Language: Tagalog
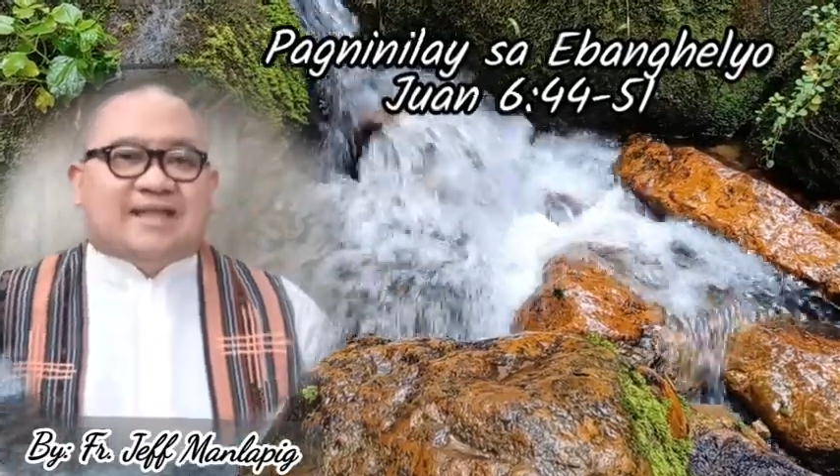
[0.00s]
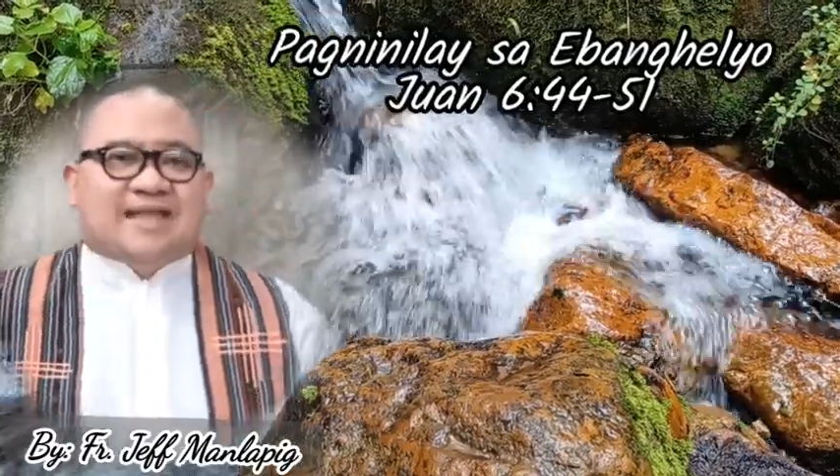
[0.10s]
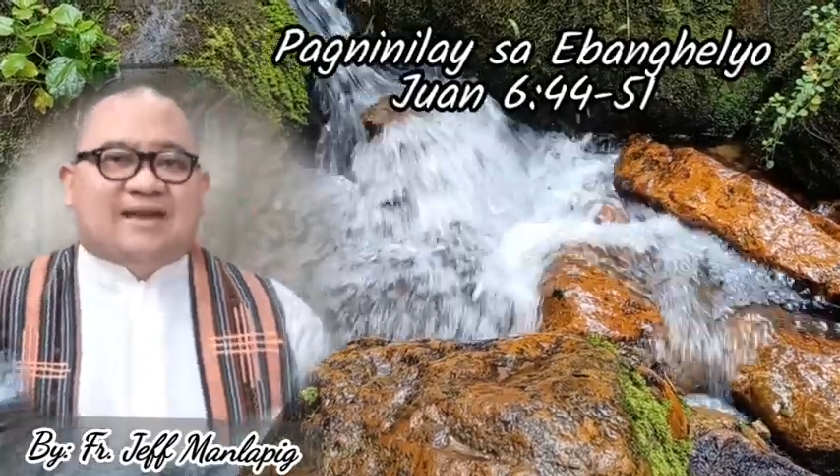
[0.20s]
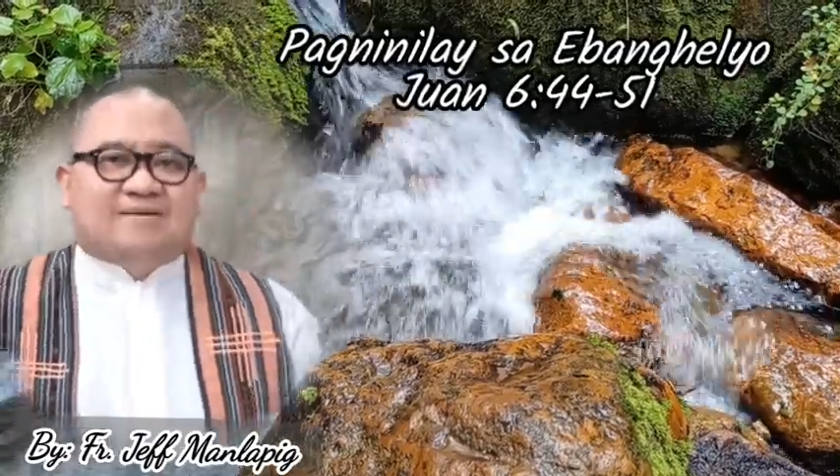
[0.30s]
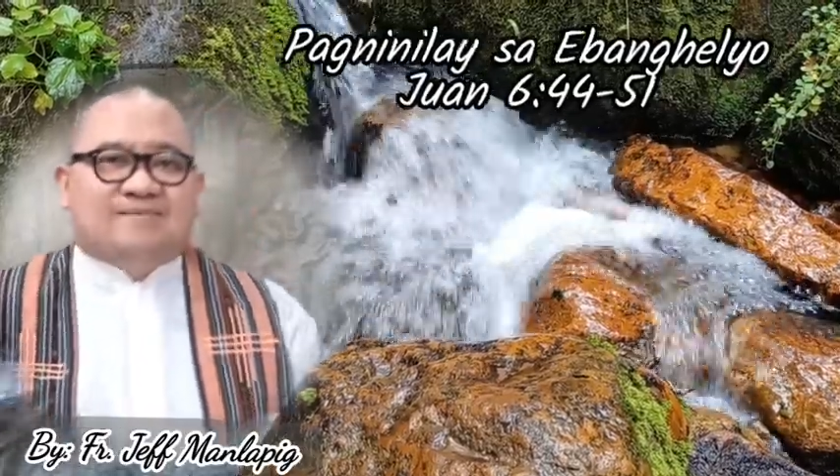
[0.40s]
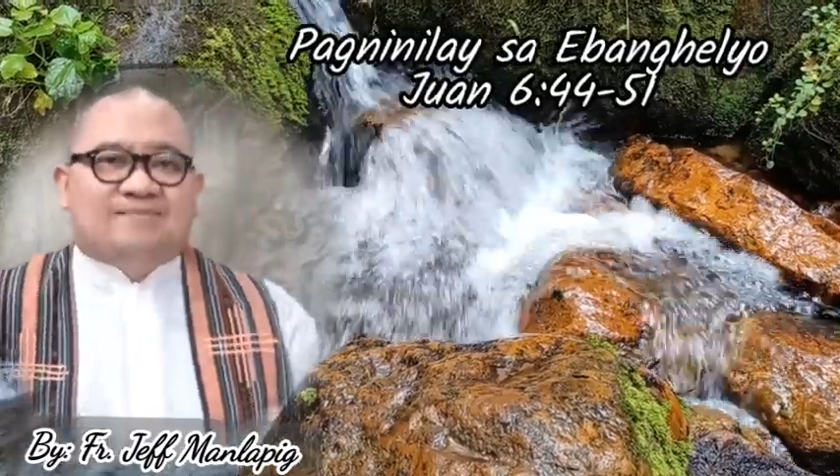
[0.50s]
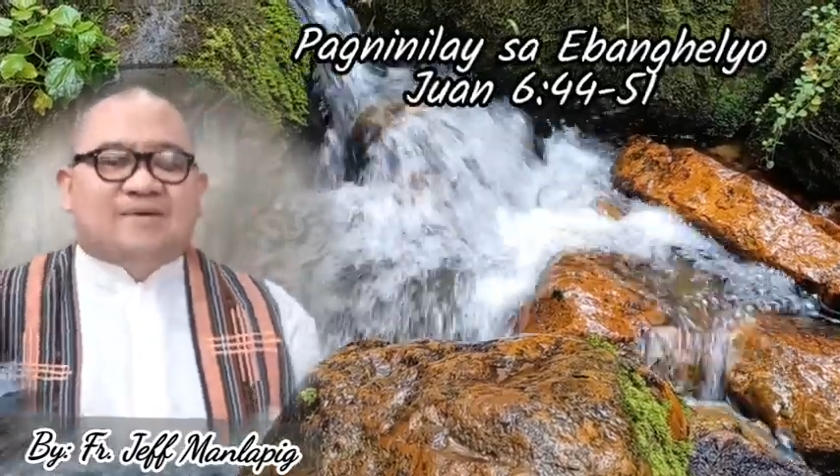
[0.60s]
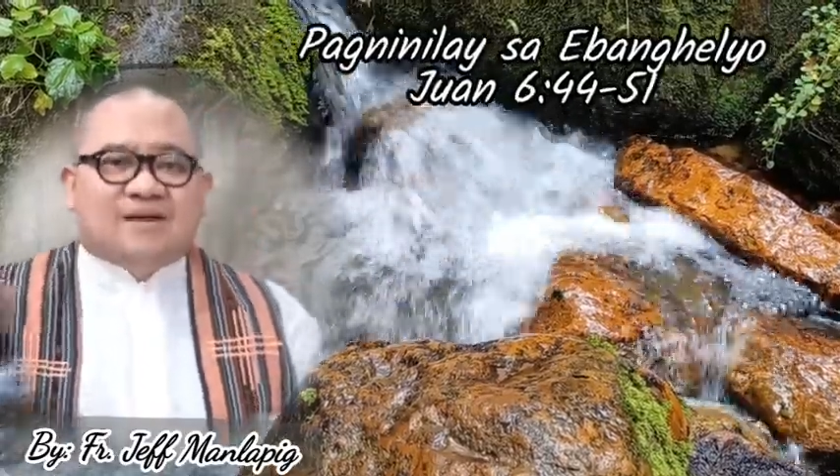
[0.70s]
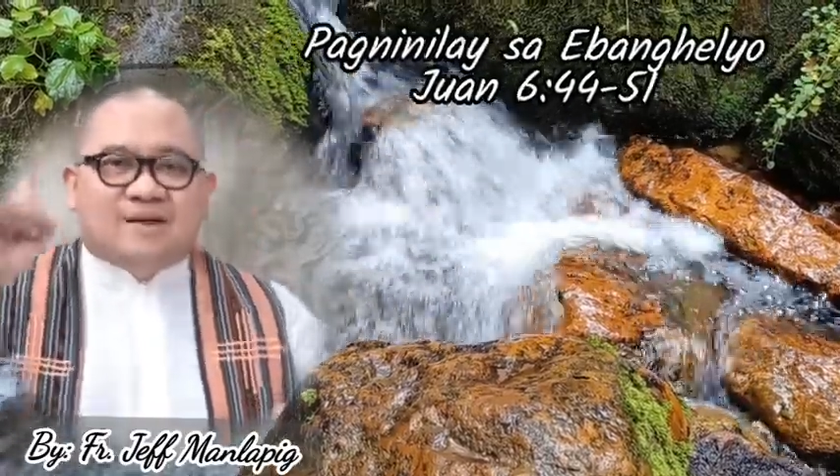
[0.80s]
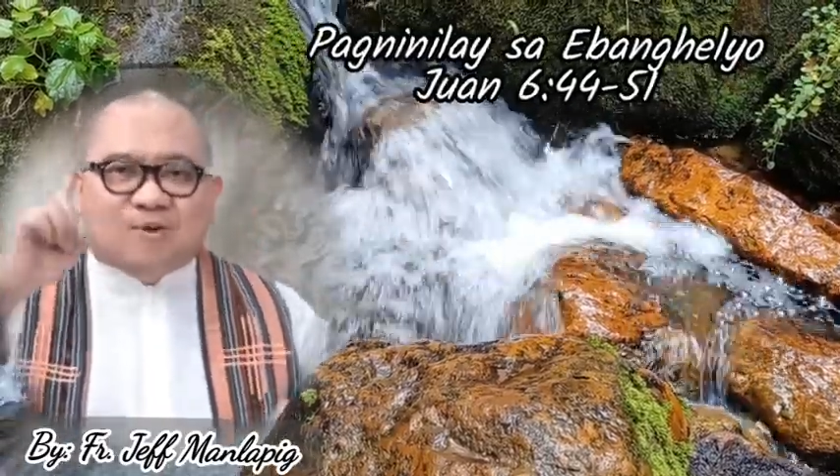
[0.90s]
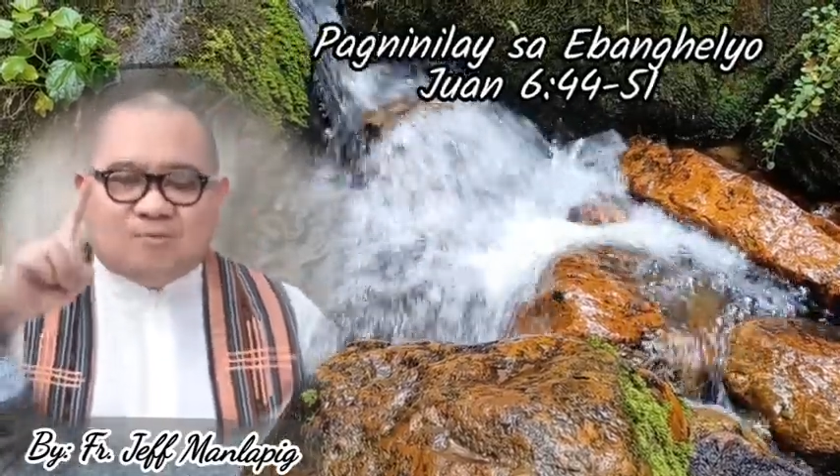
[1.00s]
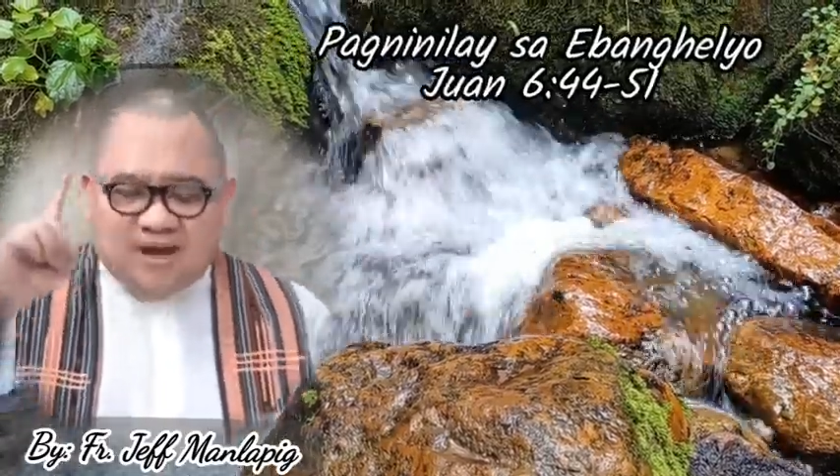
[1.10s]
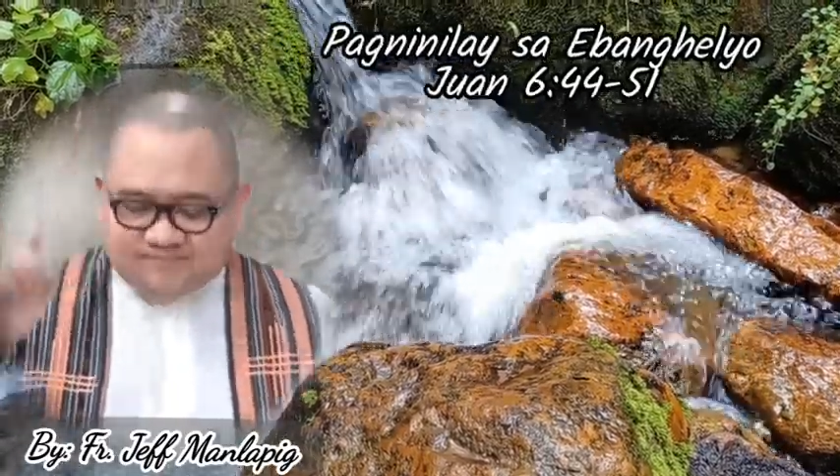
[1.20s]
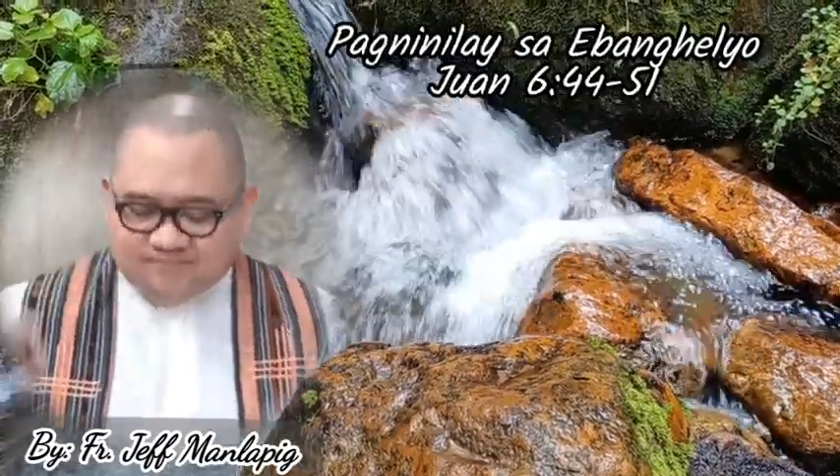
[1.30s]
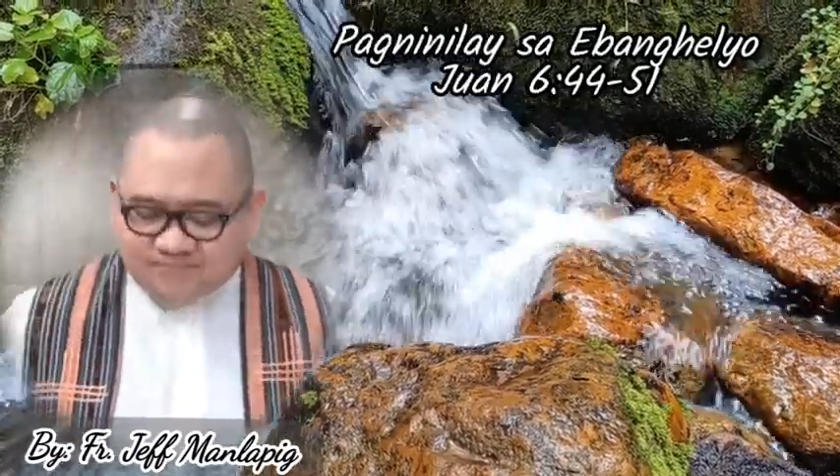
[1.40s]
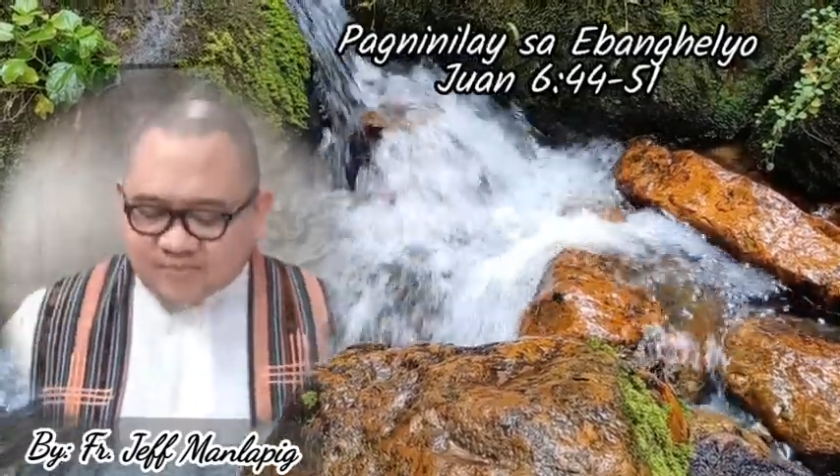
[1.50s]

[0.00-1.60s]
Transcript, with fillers: natin. Number one,